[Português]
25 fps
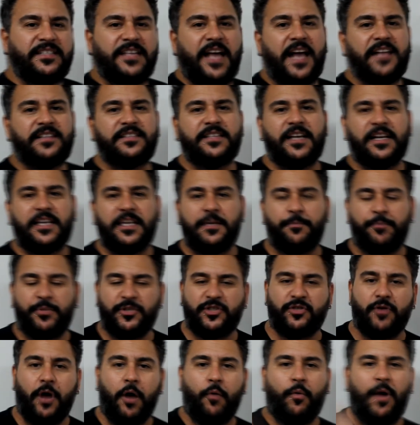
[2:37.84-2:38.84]
sites aqui,
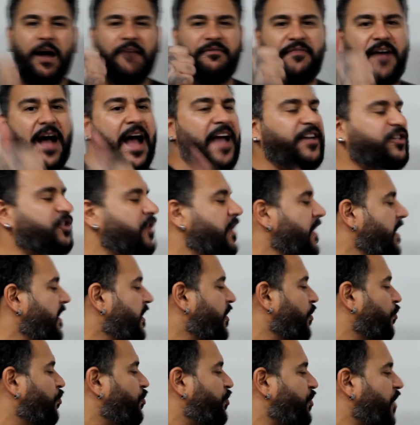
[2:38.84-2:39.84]
pessoal. O Avaz
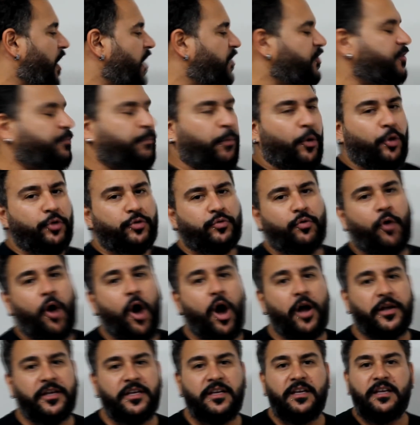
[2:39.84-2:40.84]
e o
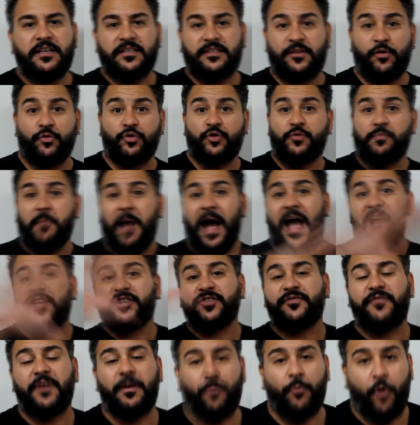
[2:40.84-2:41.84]
Change.org são os mais
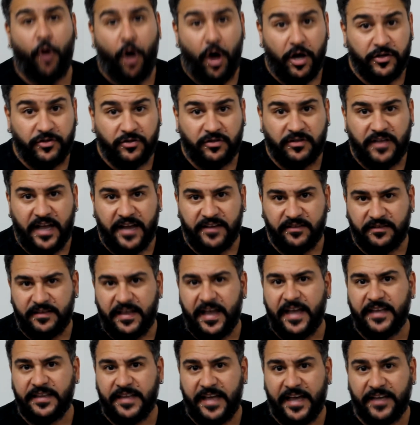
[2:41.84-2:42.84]
famosos da
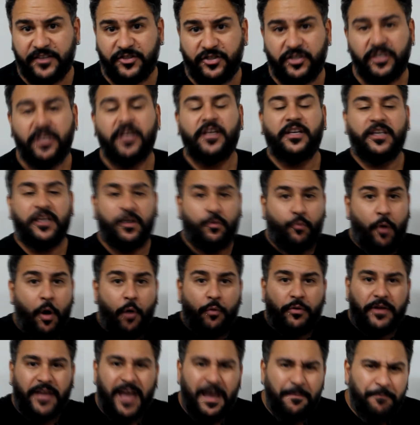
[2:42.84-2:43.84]
internet. E
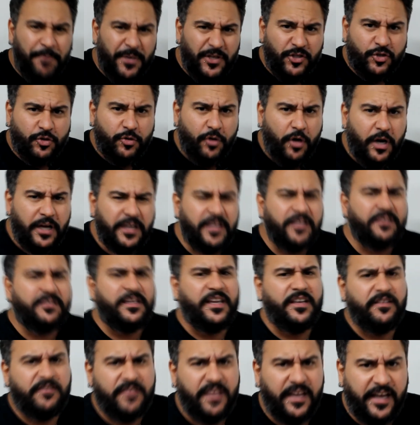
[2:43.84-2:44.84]
qualquer pessoa que
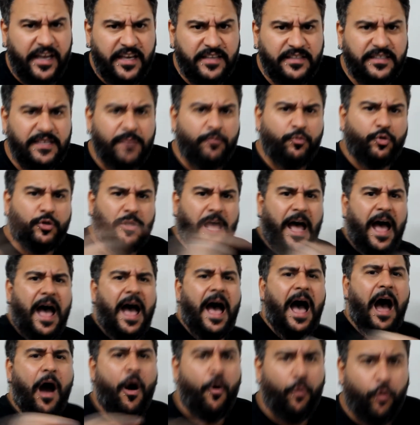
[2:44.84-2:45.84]
tem interesse em mudar
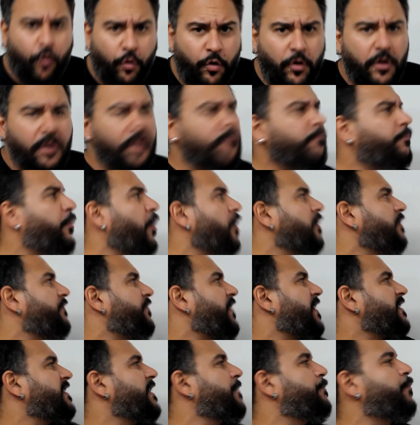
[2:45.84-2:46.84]
algo pode
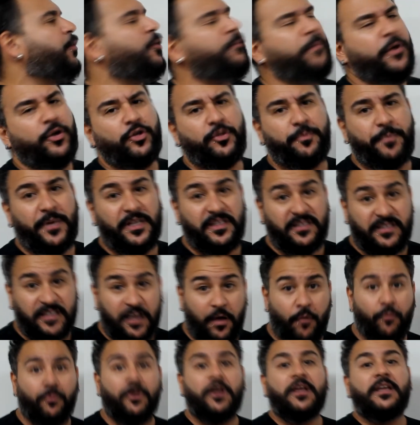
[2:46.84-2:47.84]
fazer por meio de
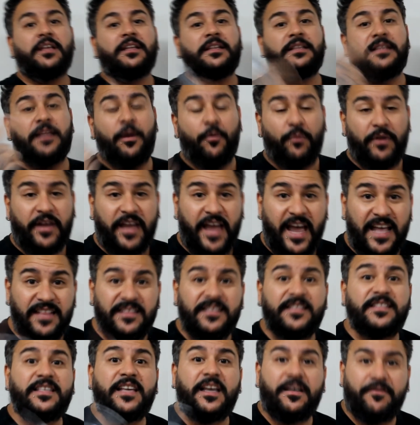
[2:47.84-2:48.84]
petição. Não quer
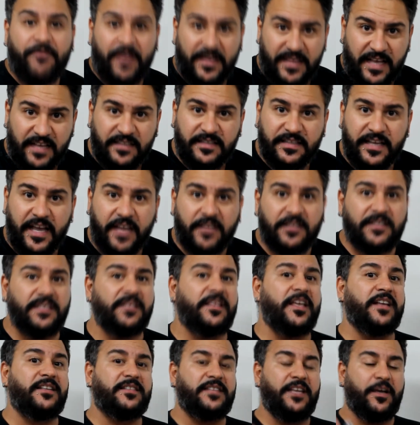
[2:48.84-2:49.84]
dizer que vai dar certo. Você
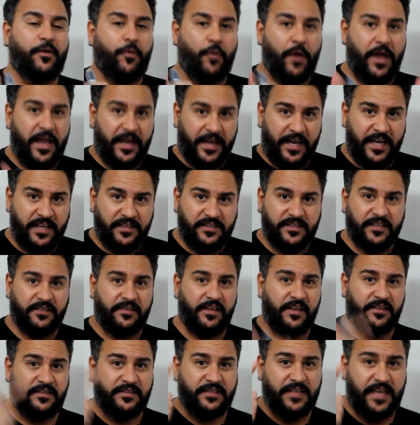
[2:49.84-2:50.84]
tem que ser coerente, você
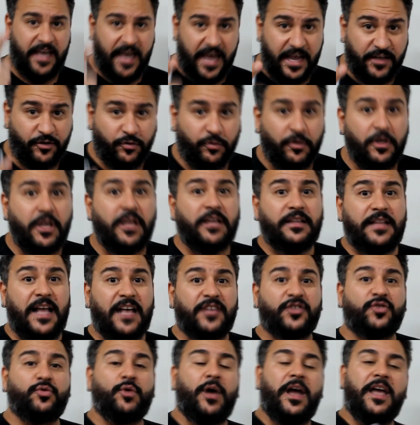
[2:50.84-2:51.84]
tem que ser ético na
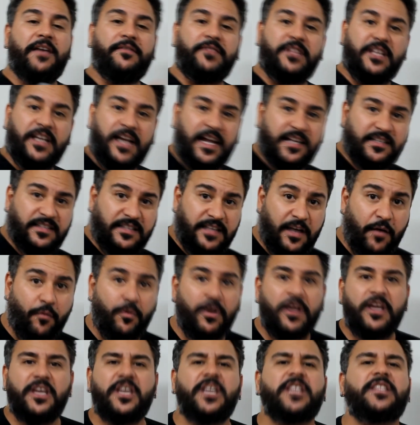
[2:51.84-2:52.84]
sua reivindicação
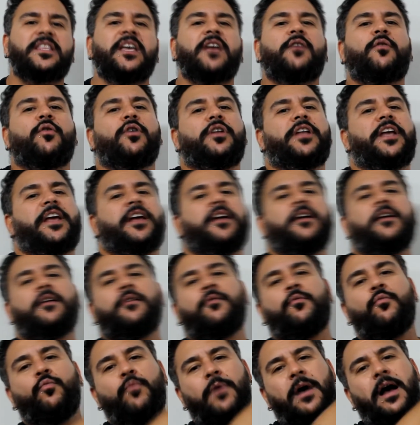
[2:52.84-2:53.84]
e tem que colher
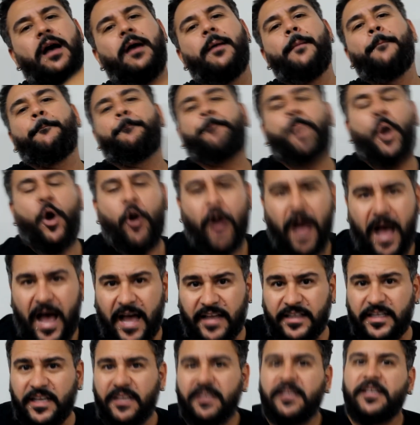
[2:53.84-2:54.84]
uma
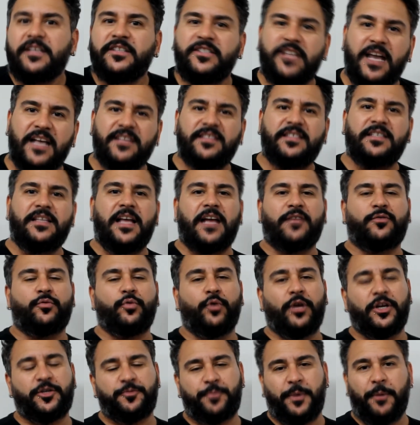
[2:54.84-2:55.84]
porrada de
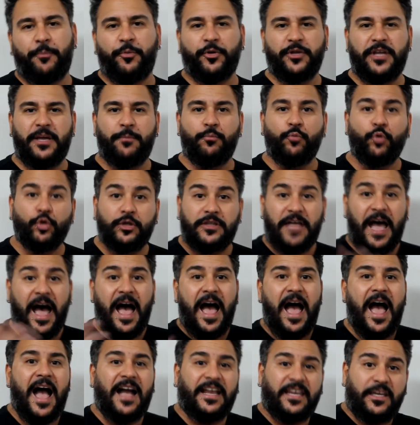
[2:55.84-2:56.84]
assinaturas para poder
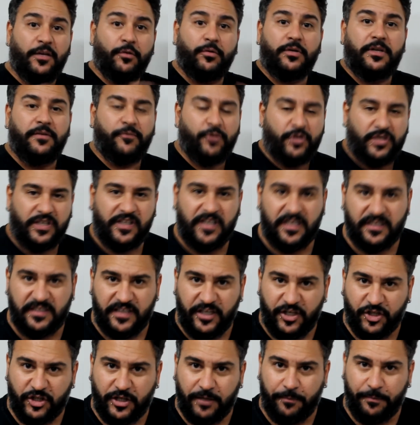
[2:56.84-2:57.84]
mudar aquilo que você
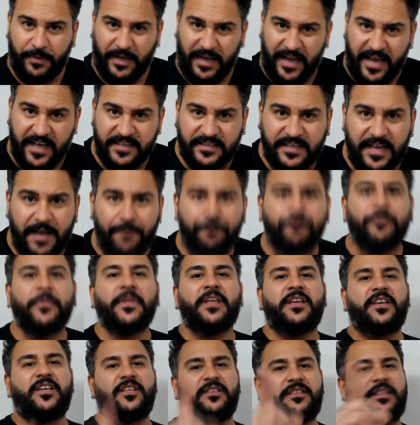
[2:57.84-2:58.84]
deseja. Beleza?
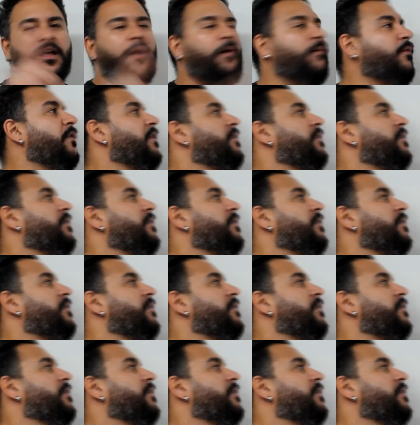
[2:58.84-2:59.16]
Então,